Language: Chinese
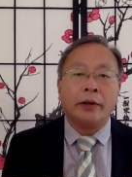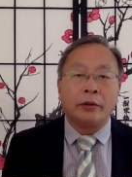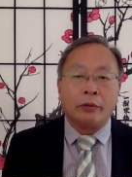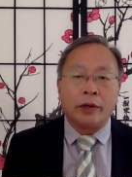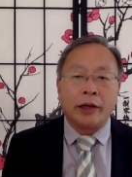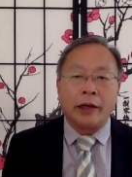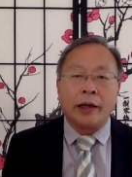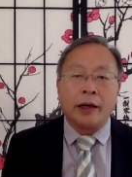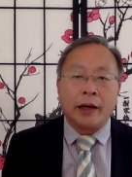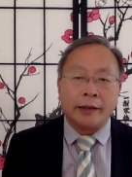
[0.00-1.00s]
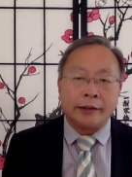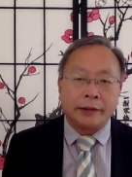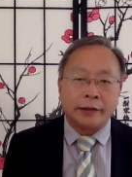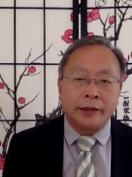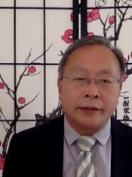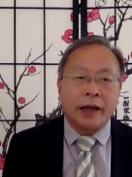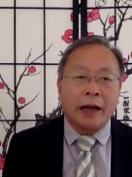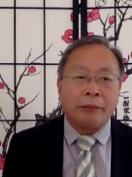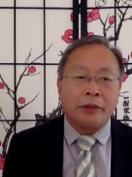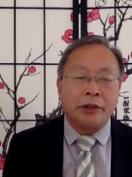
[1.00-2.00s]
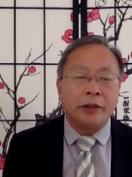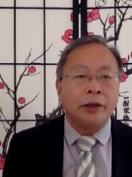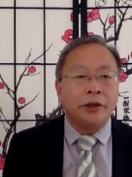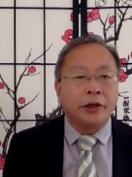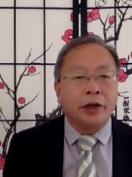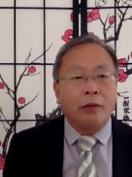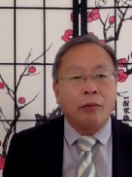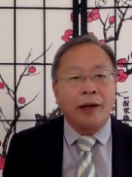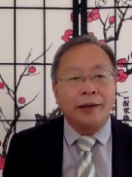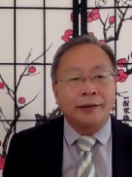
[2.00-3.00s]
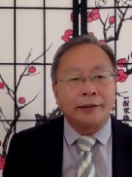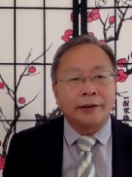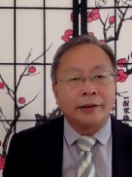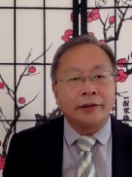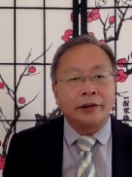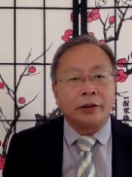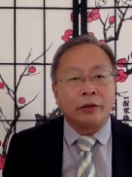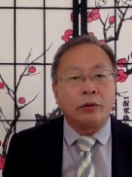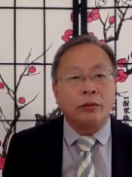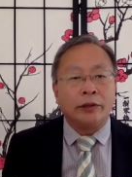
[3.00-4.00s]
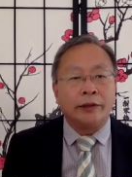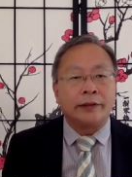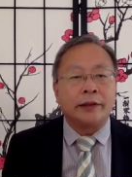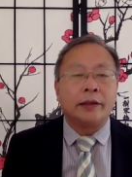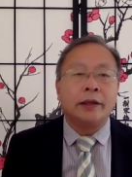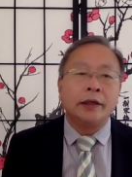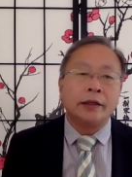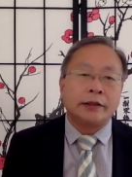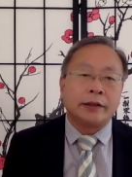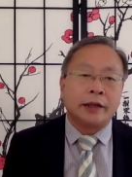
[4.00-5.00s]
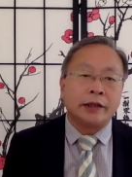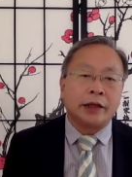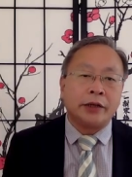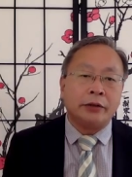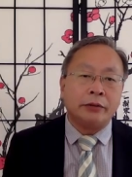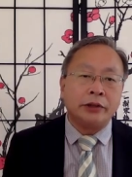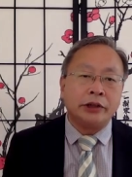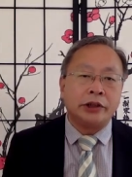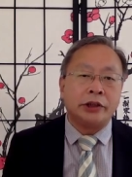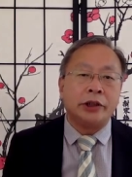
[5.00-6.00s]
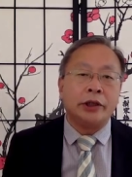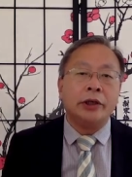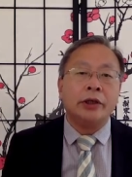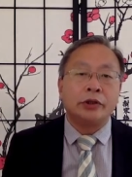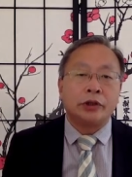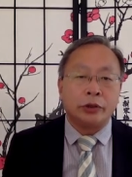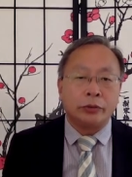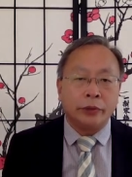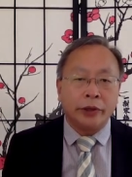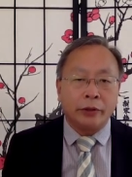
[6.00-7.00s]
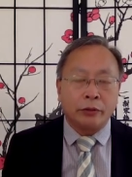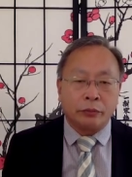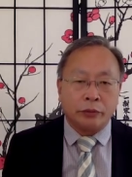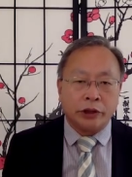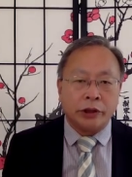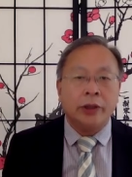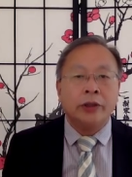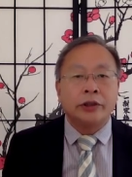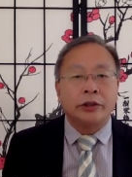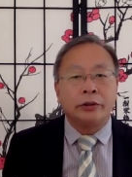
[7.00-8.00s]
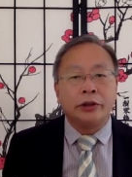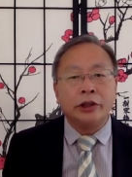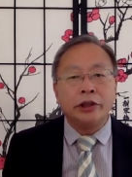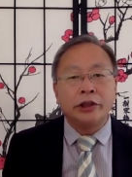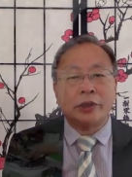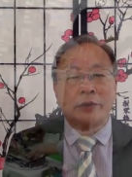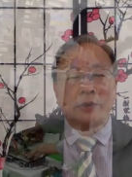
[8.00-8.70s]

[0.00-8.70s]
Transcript: 国内还存在大批依靠外资生存的供应商、上下游企业，粗略估计，受影响的